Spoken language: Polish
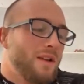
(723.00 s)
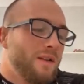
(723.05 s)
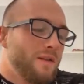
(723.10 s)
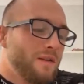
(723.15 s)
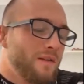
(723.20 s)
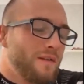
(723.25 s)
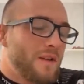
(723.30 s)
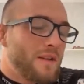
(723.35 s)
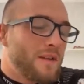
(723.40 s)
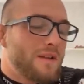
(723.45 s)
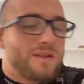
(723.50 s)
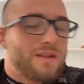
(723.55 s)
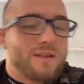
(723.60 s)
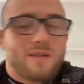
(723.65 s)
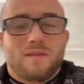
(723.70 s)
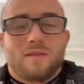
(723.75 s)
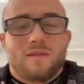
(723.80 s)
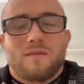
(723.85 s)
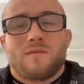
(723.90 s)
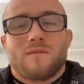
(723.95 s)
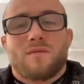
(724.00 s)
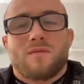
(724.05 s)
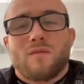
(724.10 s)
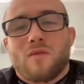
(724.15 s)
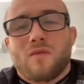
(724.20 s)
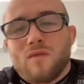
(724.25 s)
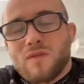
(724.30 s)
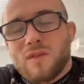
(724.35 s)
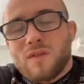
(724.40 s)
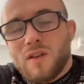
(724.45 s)
więc
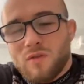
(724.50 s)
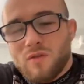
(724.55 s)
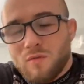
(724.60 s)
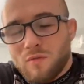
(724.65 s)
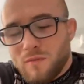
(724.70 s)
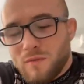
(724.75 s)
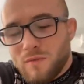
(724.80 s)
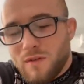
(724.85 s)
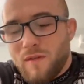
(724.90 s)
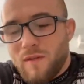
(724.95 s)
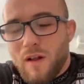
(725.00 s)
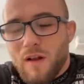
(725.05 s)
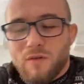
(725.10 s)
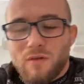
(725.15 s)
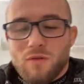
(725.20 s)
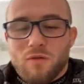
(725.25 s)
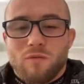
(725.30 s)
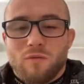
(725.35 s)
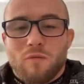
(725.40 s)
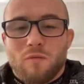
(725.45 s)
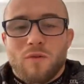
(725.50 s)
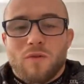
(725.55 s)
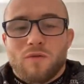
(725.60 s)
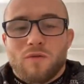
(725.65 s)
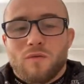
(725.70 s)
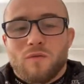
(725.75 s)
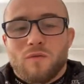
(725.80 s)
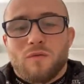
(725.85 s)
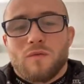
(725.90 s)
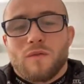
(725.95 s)
no z chęcią bym po
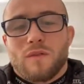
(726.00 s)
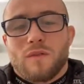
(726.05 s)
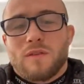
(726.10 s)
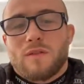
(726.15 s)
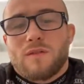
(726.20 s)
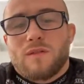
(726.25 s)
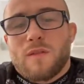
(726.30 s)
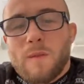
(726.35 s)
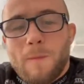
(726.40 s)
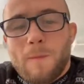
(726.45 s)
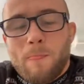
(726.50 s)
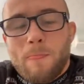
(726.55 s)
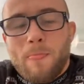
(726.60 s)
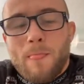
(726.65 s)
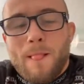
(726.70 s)
prostu. No, nie?